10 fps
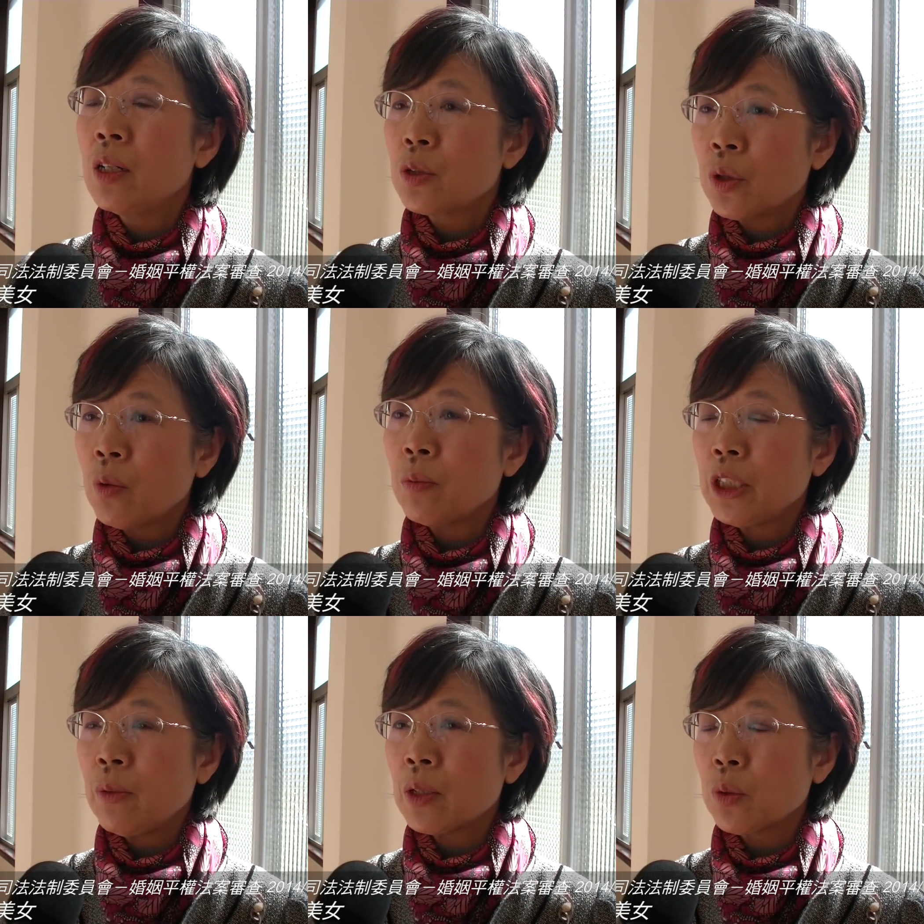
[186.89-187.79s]
所以我们
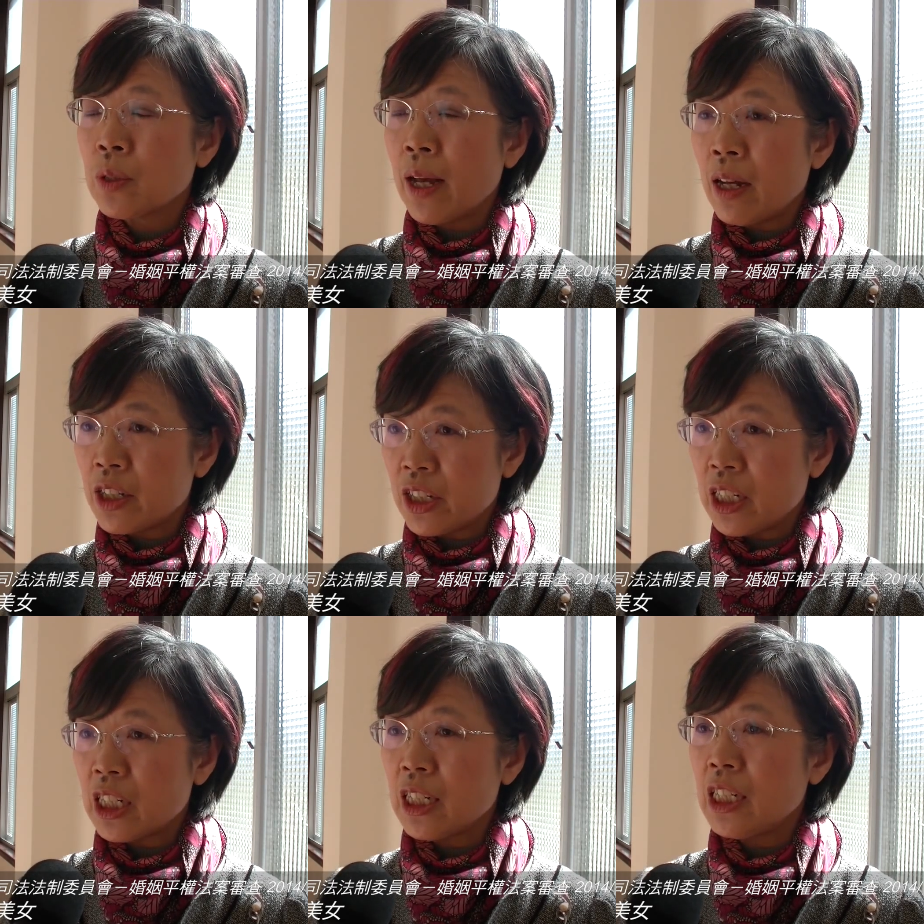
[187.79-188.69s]
希望说，在二十一
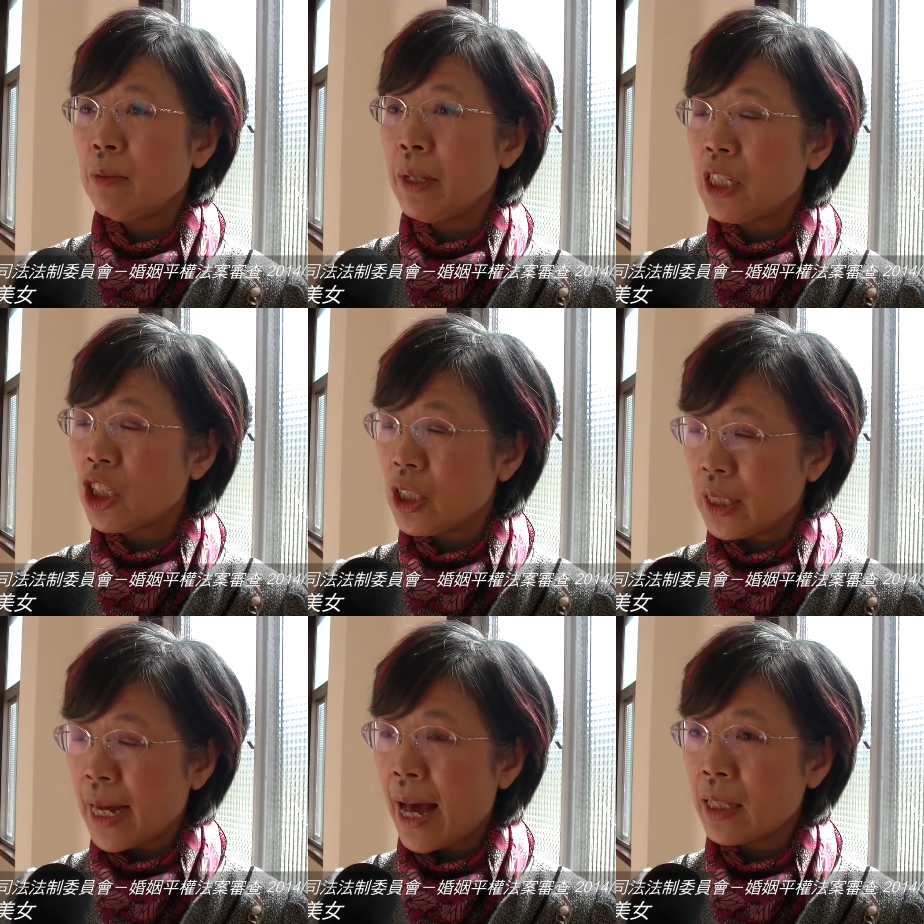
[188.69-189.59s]
世纪，明智已
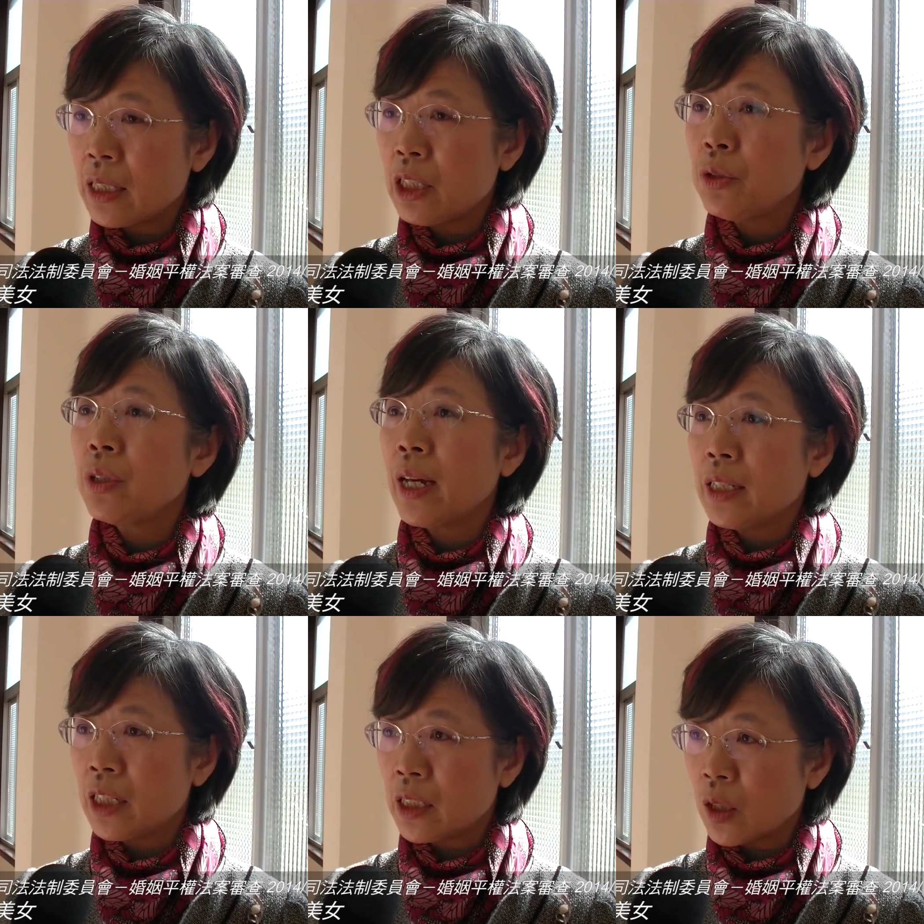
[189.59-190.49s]
开，资讯也已
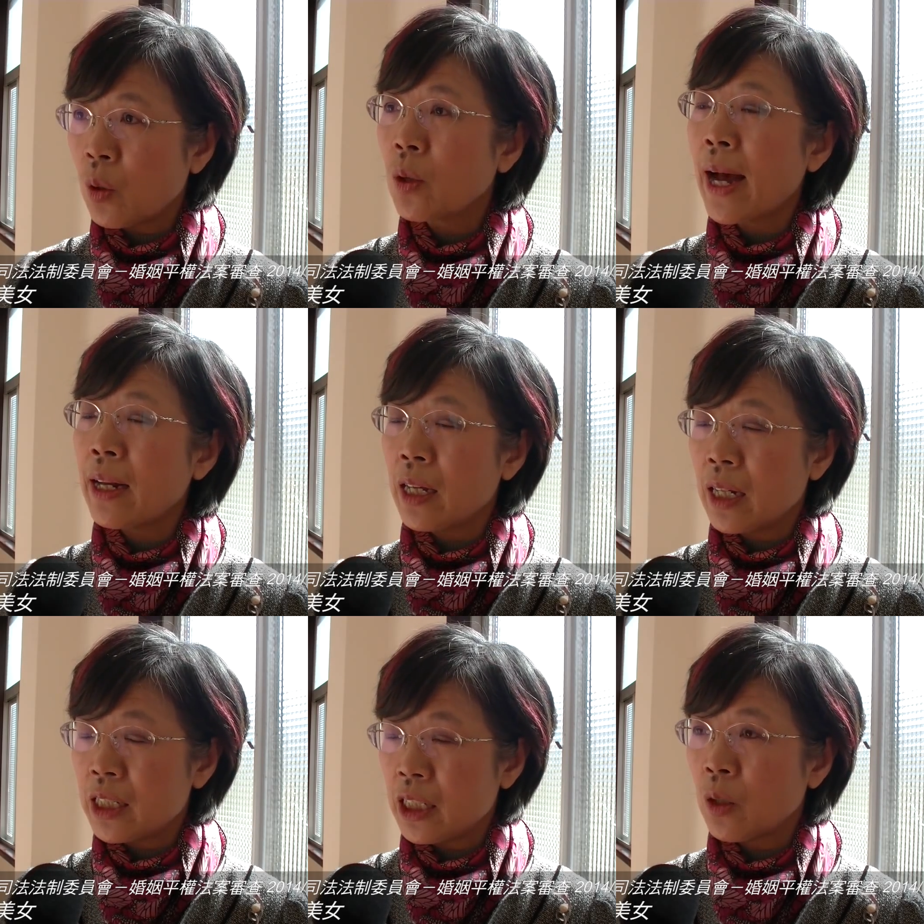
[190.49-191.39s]
经是公开的一
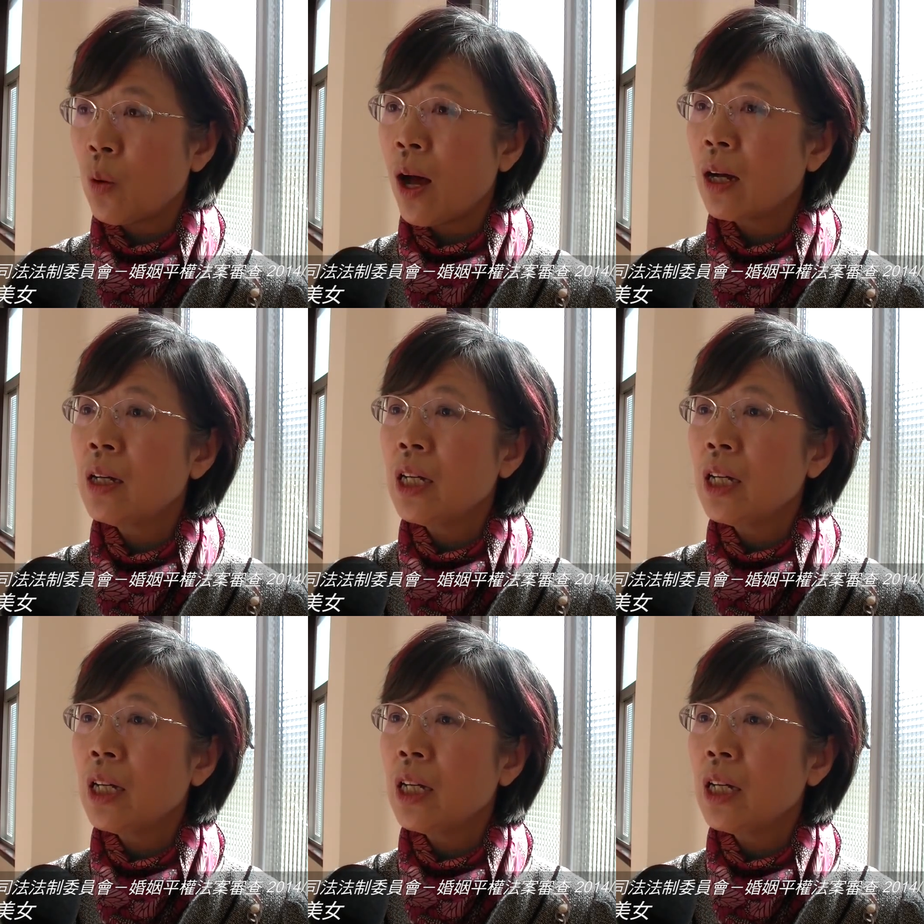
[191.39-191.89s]
个情况，